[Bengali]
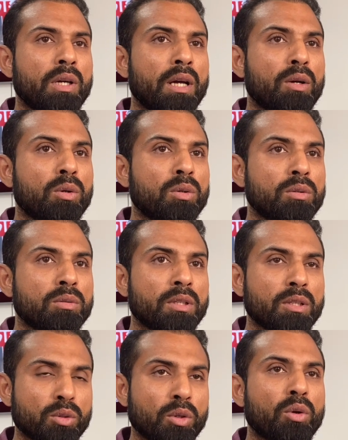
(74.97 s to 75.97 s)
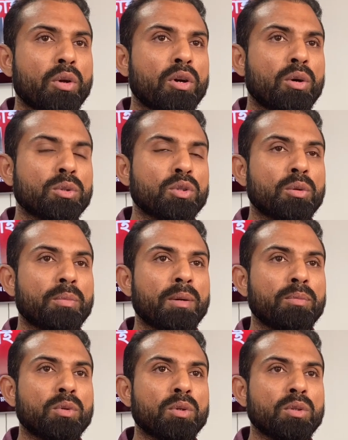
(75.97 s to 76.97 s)
এখন কিছুই করেন
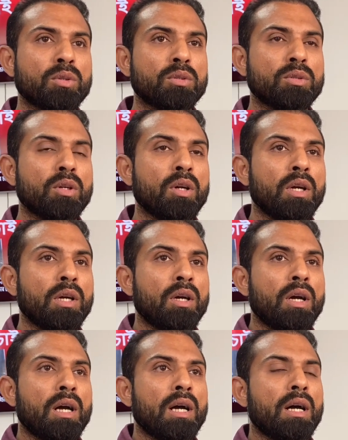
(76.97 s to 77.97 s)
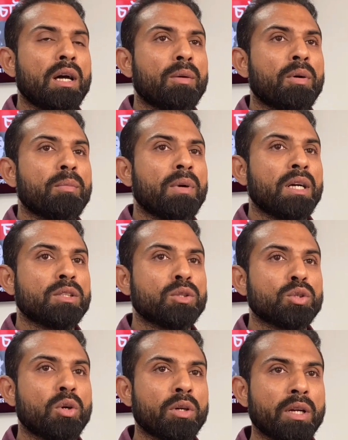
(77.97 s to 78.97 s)
অবসরপ্রাপ্ত আর আমার মা একজন
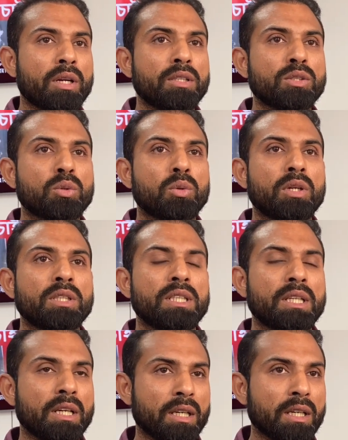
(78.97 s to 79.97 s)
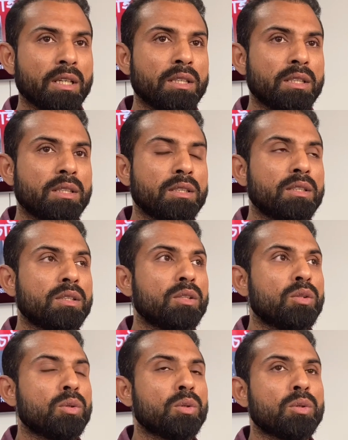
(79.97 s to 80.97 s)
সরকারি স্কুলের শিক্ষিকা
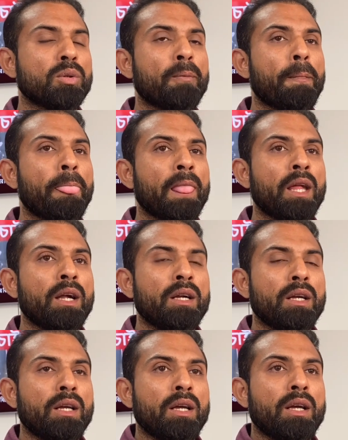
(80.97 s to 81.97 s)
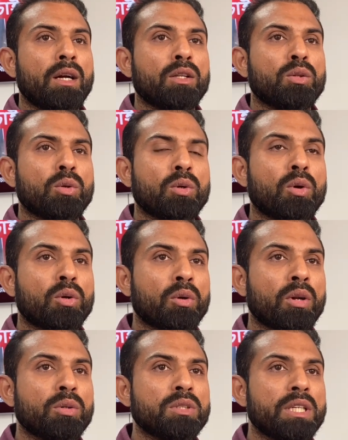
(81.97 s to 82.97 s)
তো তো
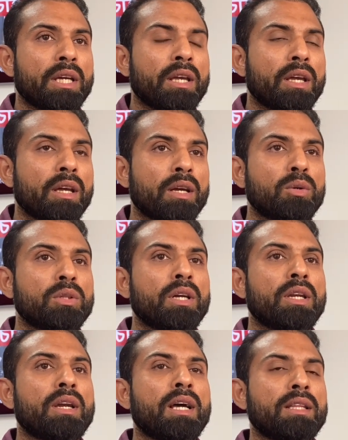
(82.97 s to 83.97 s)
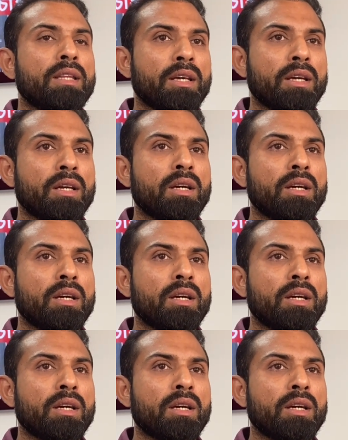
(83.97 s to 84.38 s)
ঘটনা হচ্ছে গিয়ে ওদিন রাতে